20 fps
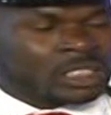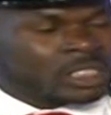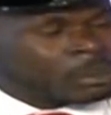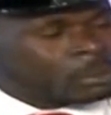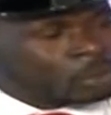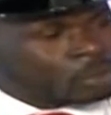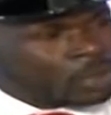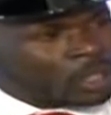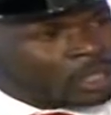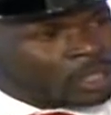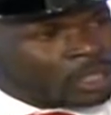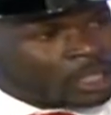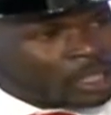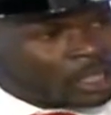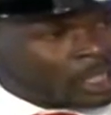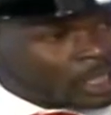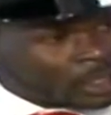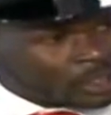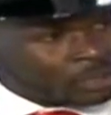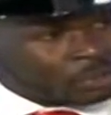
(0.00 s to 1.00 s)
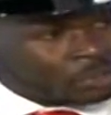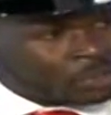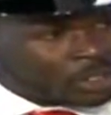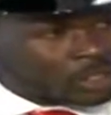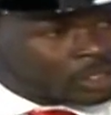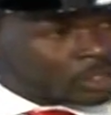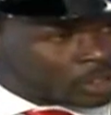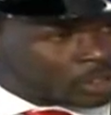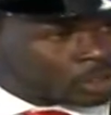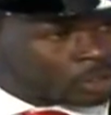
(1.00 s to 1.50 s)
ما قلت لك لنقد
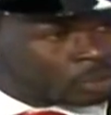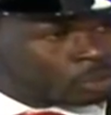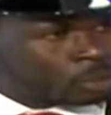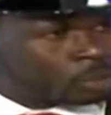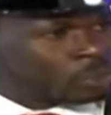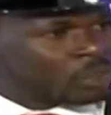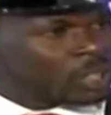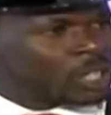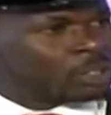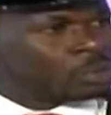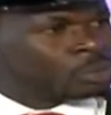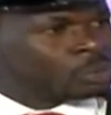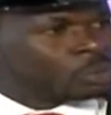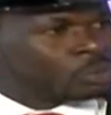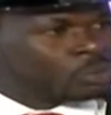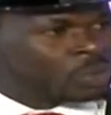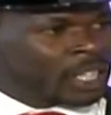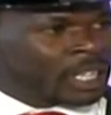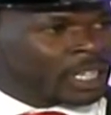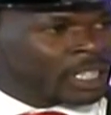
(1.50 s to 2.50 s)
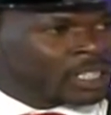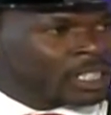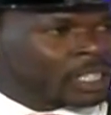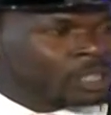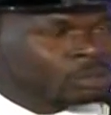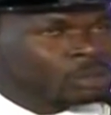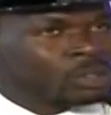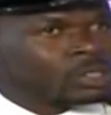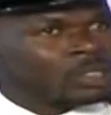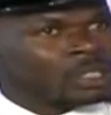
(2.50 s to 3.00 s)
في تصرفاته في
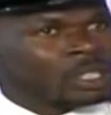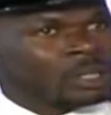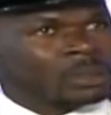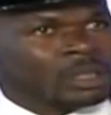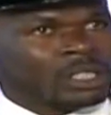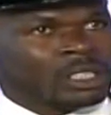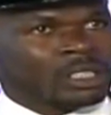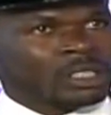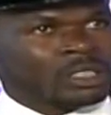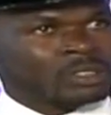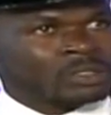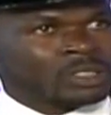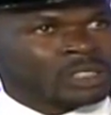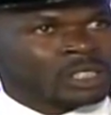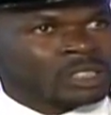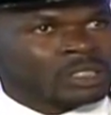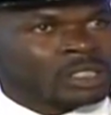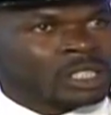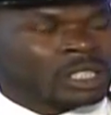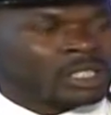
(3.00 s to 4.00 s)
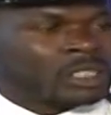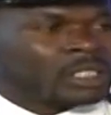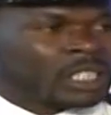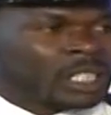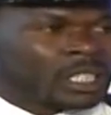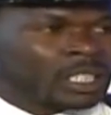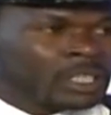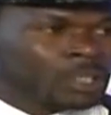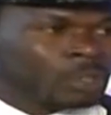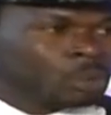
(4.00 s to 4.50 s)
حاجات انت بتلقى نفسك ضغطت
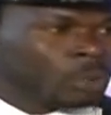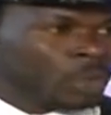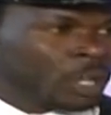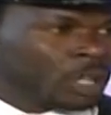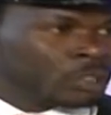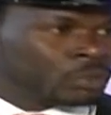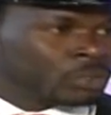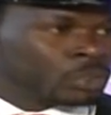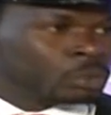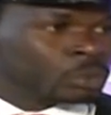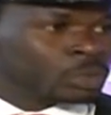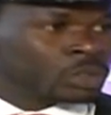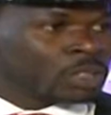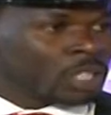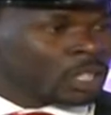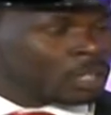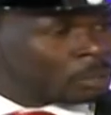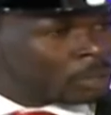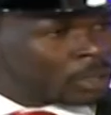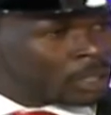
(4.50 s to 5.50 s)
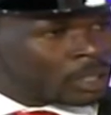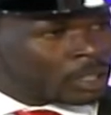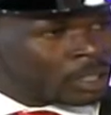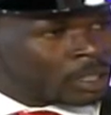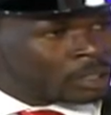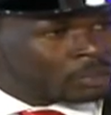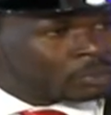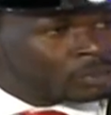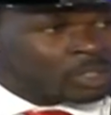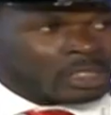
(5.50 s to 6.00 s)
على روحك في
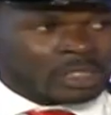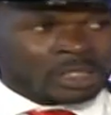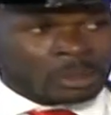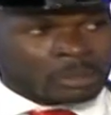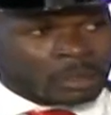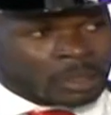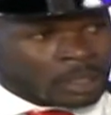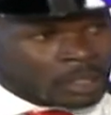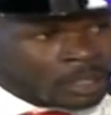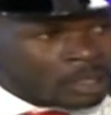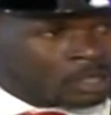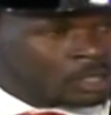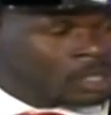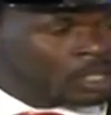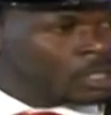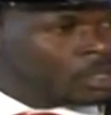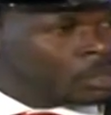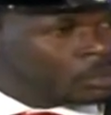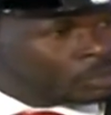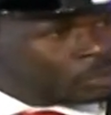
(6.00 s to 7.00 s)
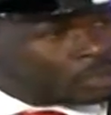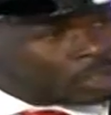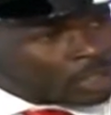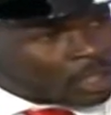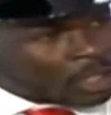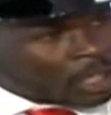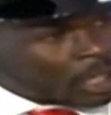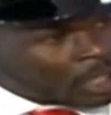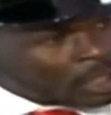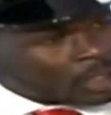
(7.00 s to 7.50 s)
مستقبلك في زمنك في
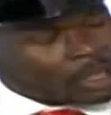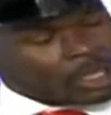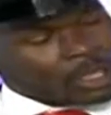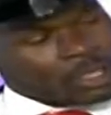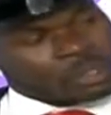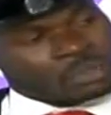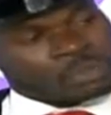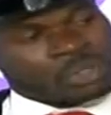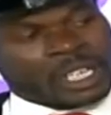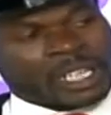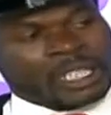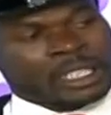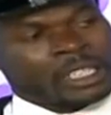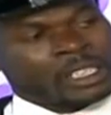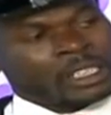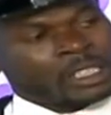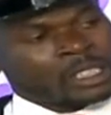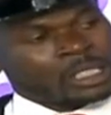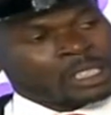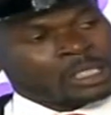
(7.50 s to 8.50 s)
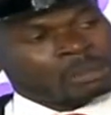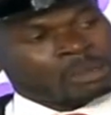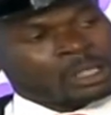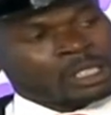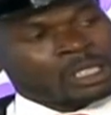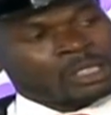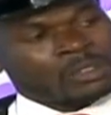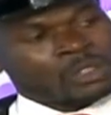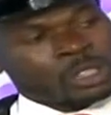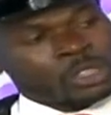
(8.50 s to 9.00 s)
راحتك في حاجات كثيره
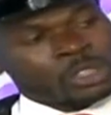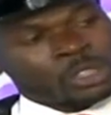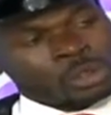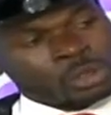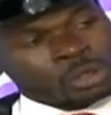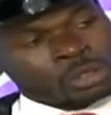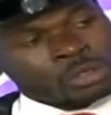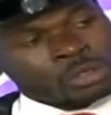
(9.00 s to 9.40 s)
بتلقى نفسك انت شنو